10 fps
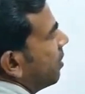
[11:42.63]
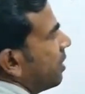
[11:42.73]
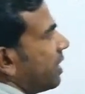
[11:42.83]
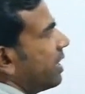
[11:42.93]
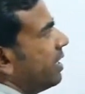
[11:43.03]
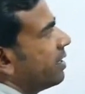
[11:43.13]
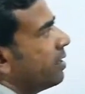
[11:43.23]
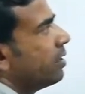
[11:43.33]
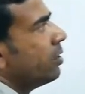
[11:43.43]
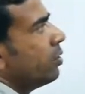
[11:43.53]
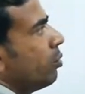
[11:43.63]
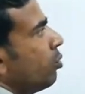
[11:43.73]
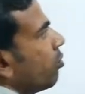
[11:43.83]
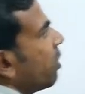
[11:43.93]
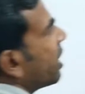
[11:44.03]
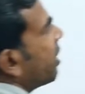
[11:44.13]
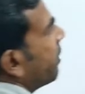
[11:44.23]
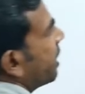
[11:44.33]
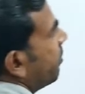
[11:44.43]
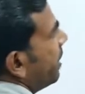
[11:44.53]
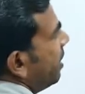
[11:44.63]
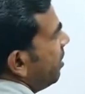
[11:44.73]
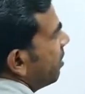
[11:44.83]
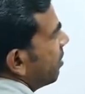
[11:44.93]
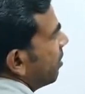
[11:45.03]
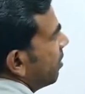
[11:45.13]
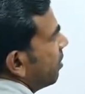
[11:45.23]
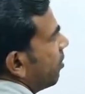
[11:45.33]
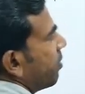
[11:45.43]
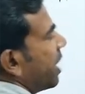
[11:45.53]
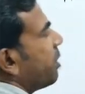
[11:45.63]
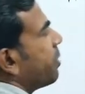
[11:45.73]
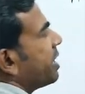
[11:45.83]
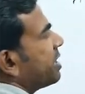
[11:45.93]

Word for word: ठीक है रूट वर्ड के बाद में प्राइमरी